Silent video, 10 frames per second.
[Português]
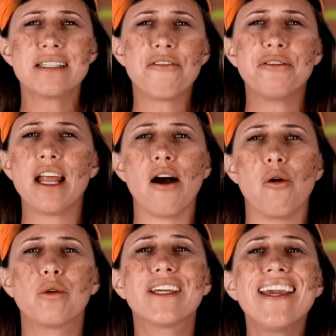Mas
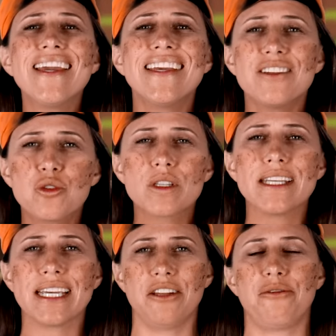afinal, o que isso
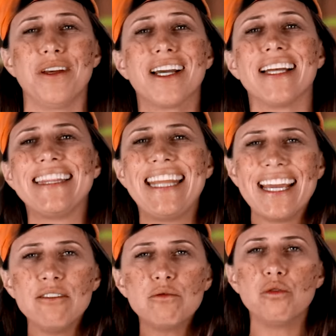significa
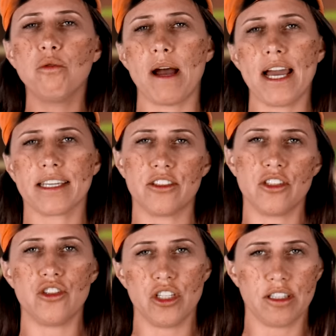dentro do marketing